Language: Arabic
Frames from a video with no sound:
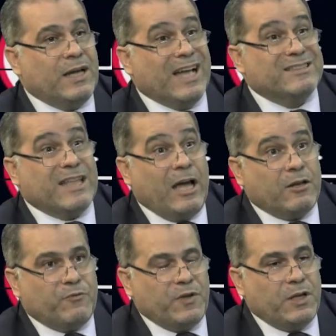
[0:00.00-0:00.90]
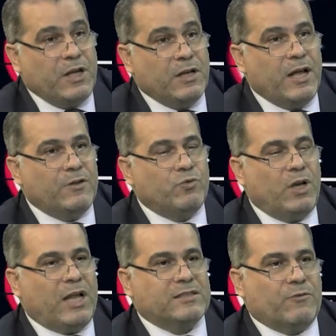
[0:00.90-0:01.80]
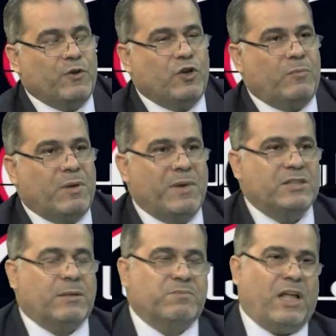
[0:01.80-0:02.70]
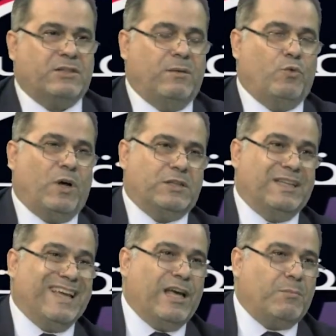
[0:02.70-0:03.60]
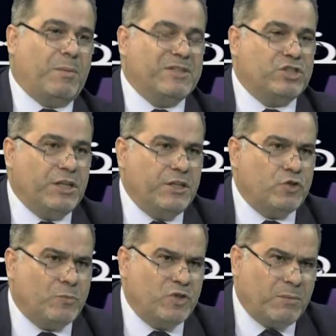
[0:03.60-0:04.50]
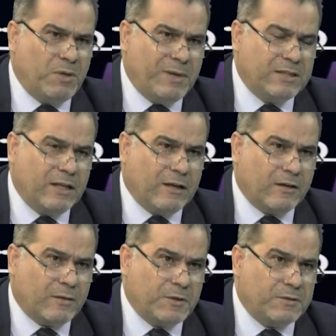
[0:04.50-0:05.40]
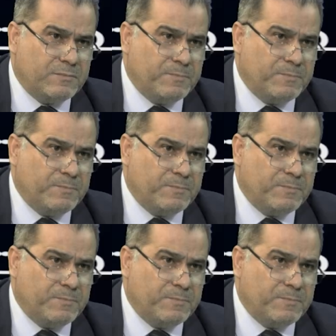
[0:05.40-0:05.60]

التعرفه لانه للاسف اليوم لما انت بتعطي المواطن كهرباء مجانيه شو بدي اعمل بهيدي الكهرباء